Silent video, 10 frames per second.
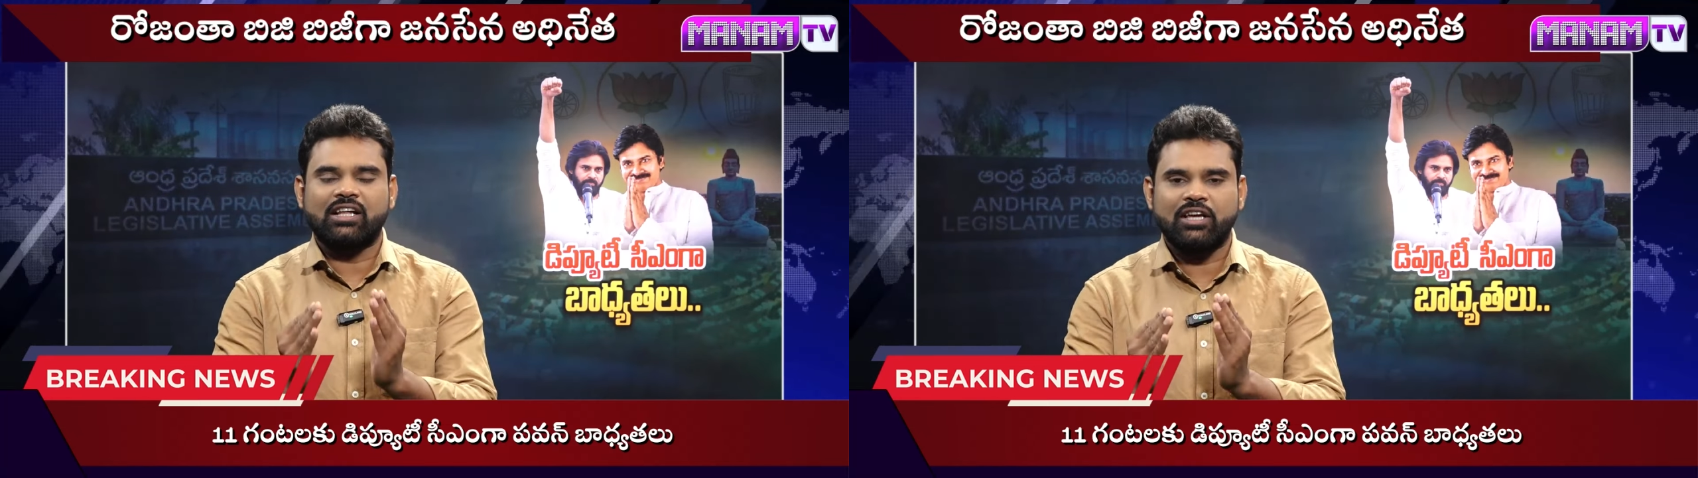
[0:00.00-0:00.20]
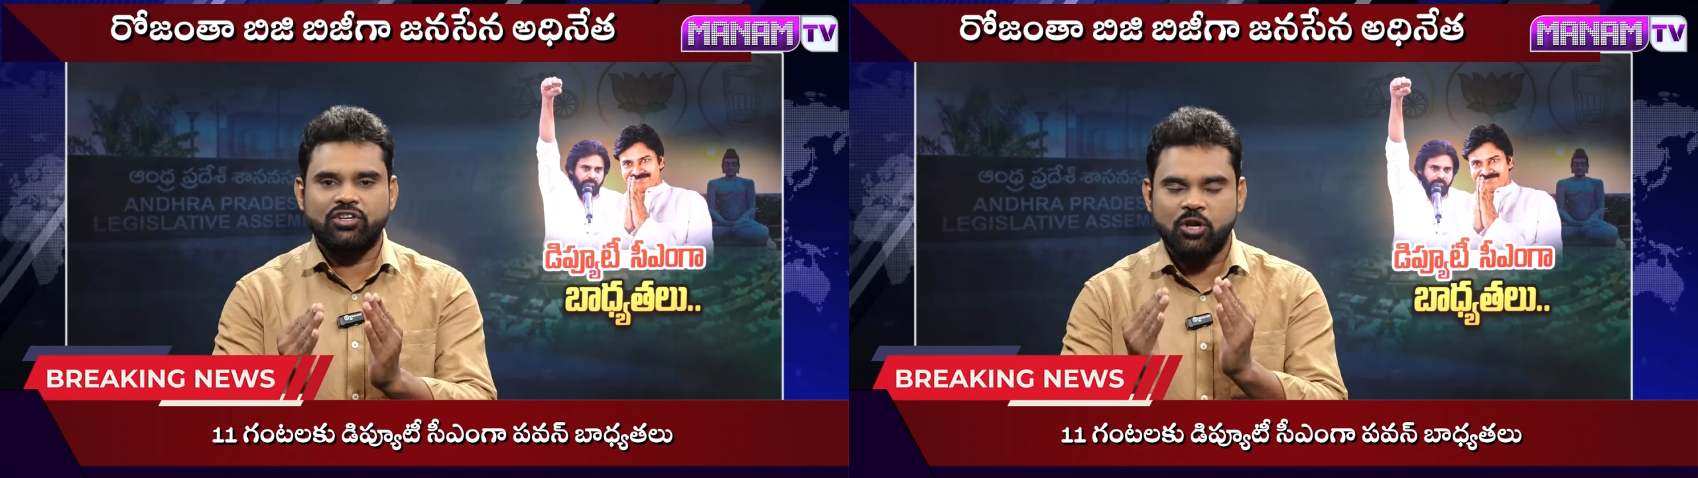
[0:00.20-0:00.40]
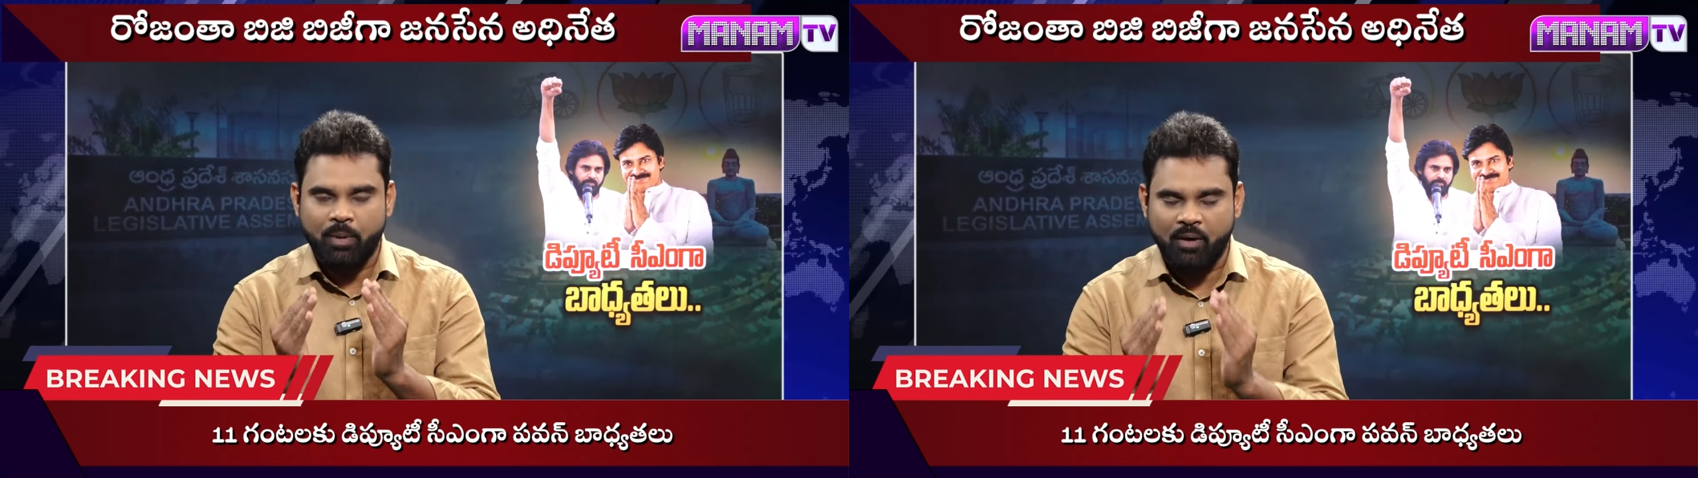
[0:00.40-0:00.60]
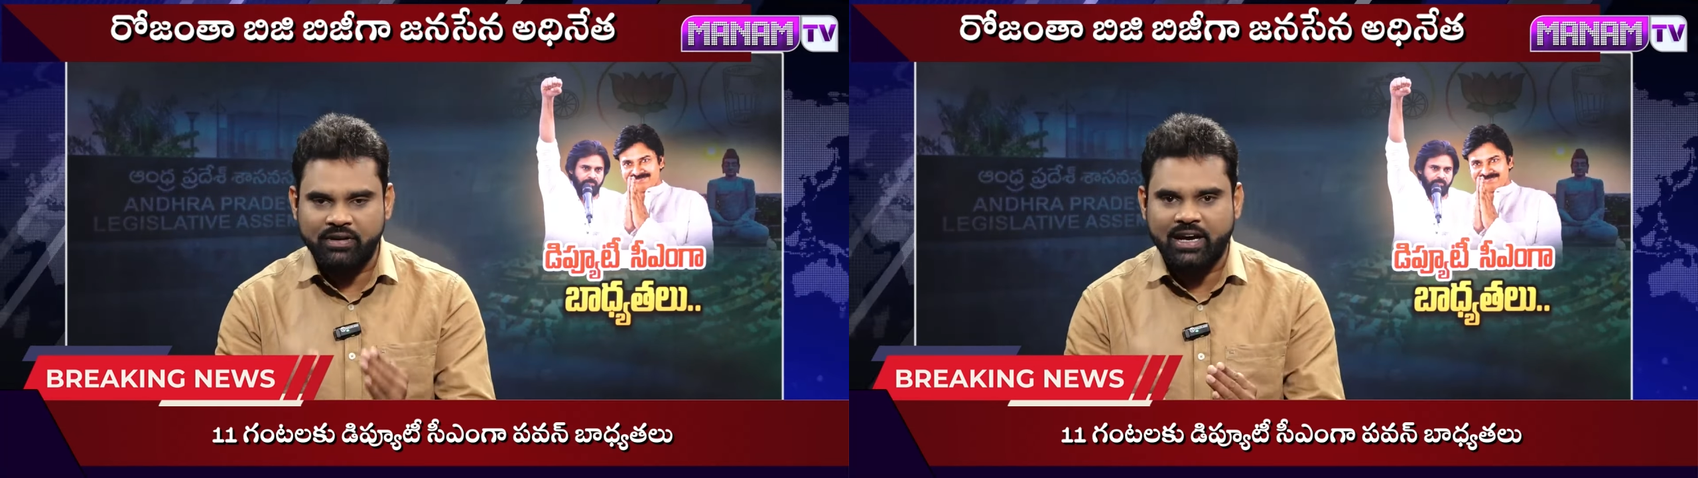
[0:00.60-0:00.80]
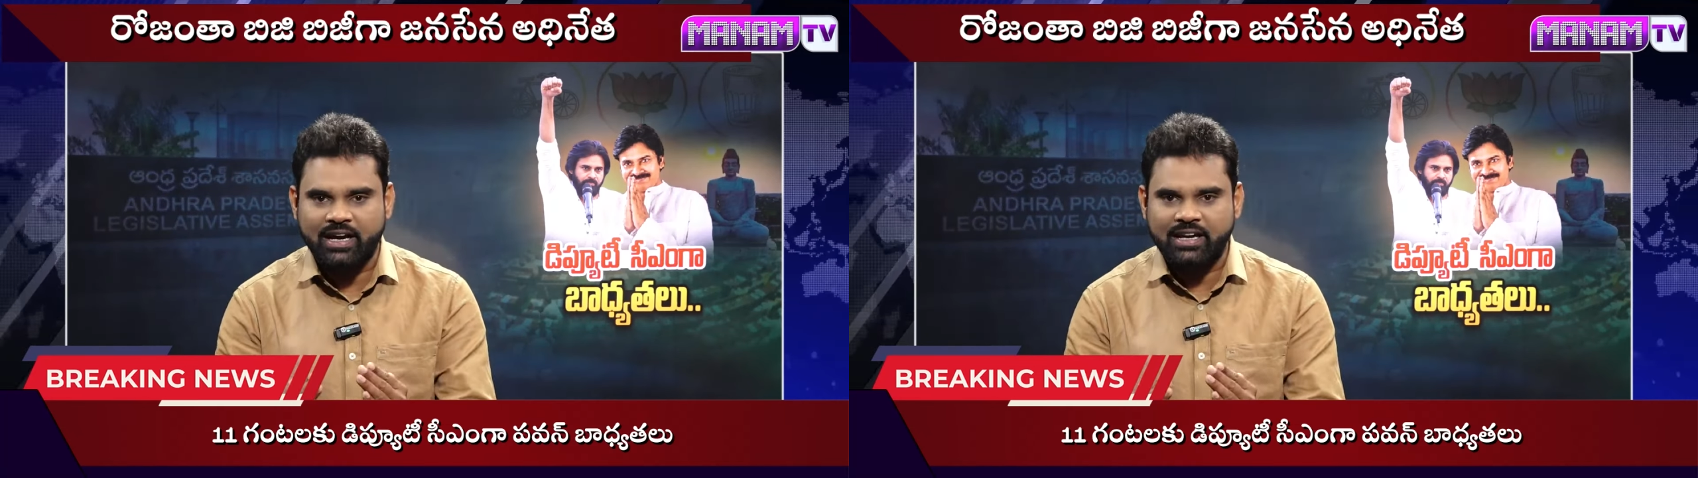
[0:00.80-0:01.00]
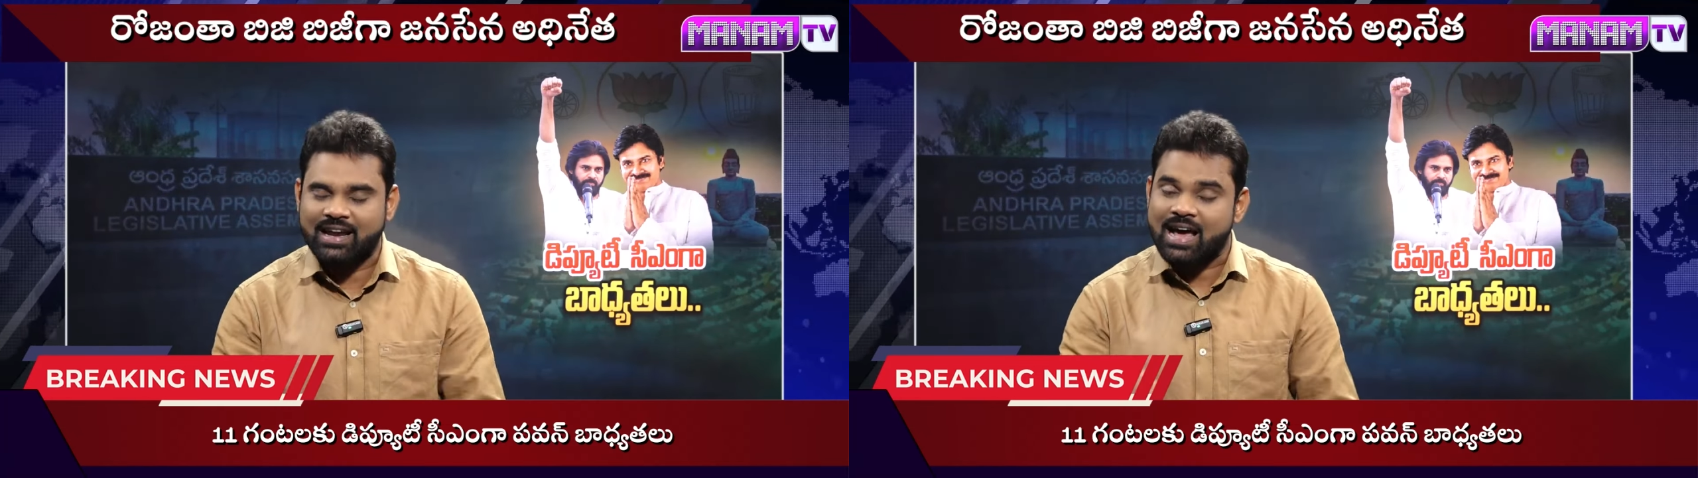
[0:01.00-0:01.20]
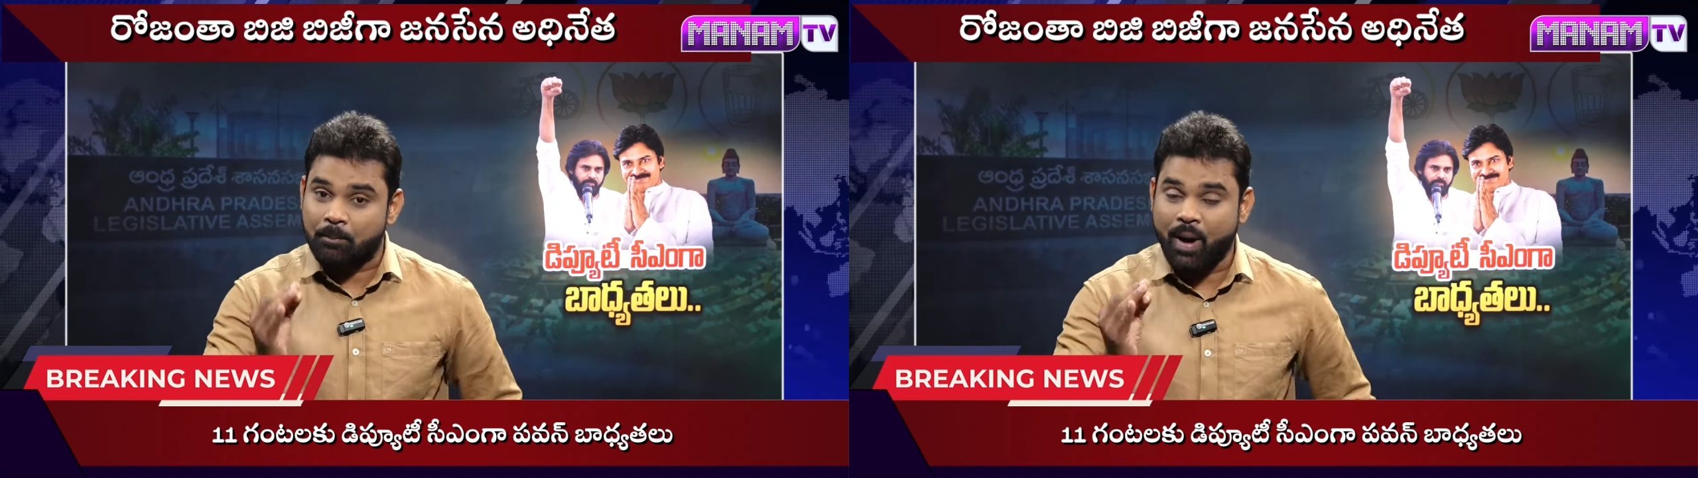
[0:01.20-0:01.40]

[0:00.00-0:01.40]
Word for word: అధ్యక్షులు పవన్ కళ్యాణ్